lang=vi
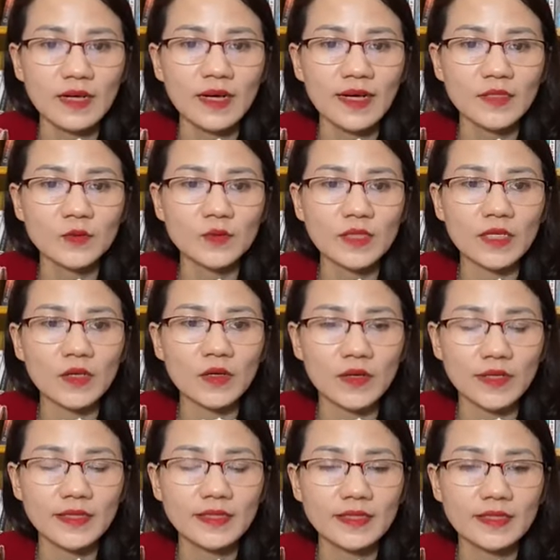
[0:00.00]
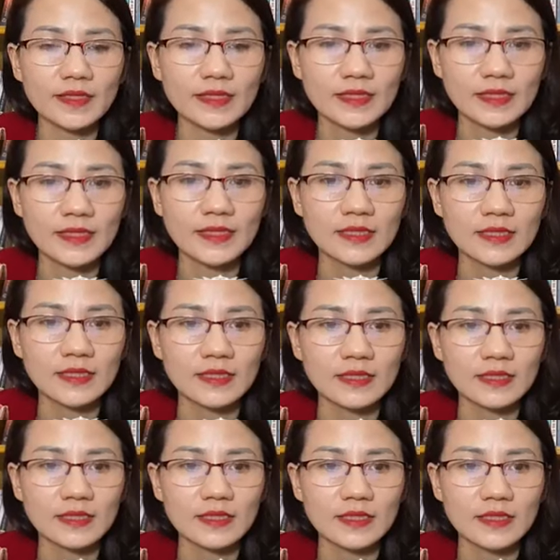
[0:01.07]
rồi hàng ngày chúng ta nói
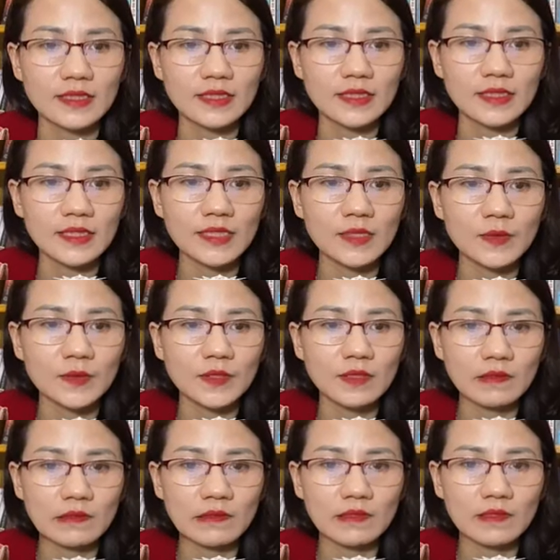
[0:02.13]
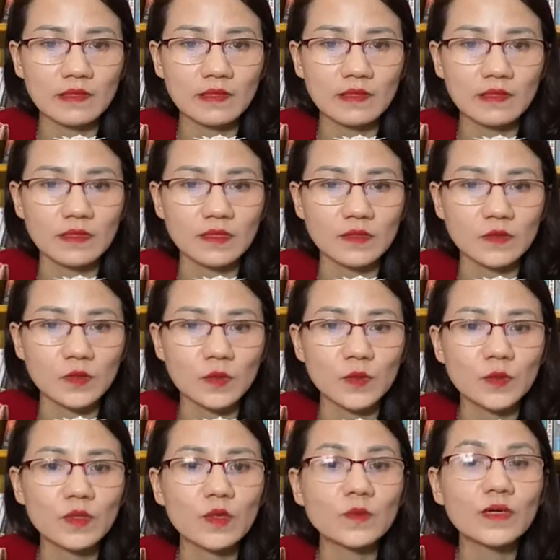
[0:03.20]
những cái điều tích cực à,
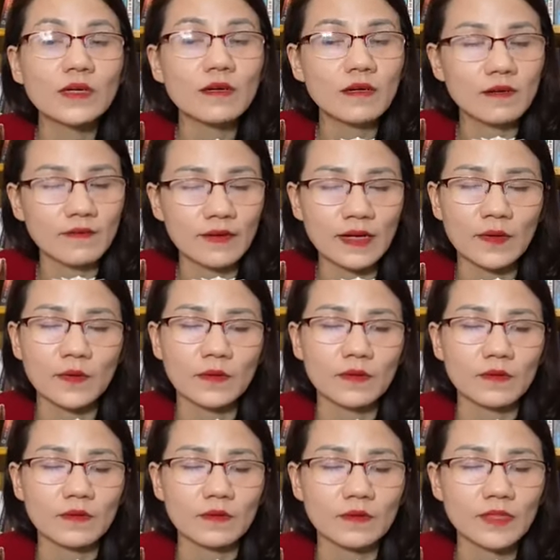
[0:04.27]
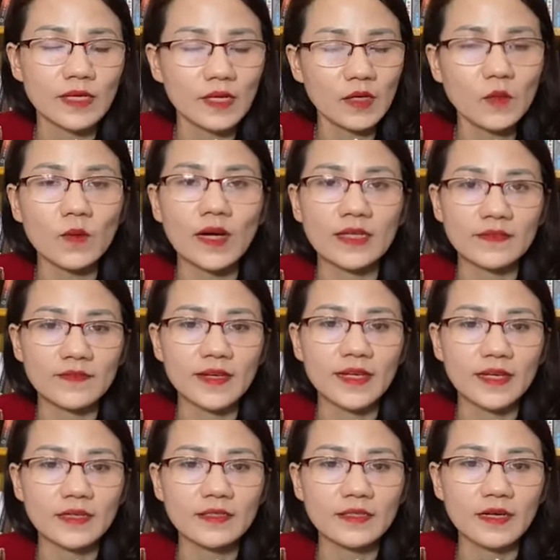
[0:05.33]
vừa cũng không tích cực vào nó ra kết quả như
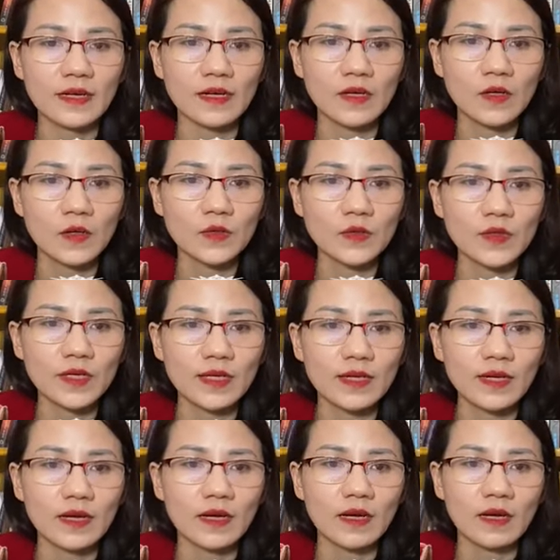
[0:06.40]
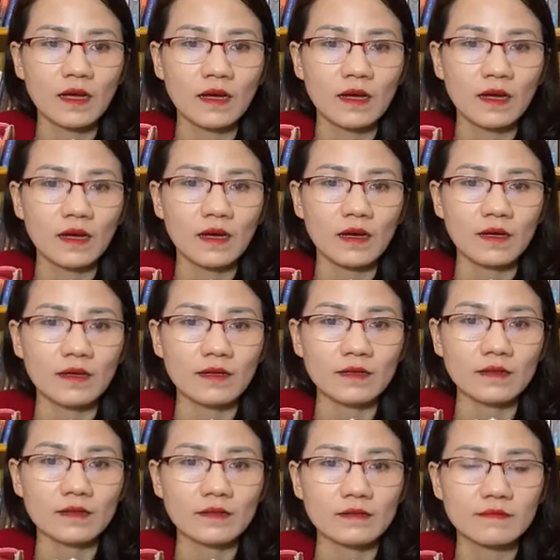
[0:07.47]
vậy đấy anh chị ạ cho nên là
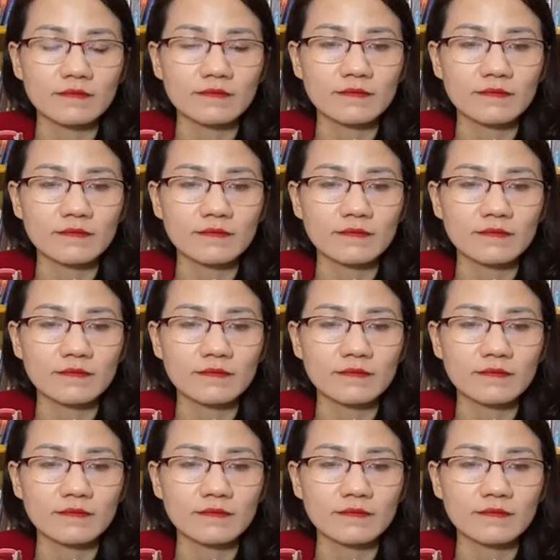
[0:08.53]
à,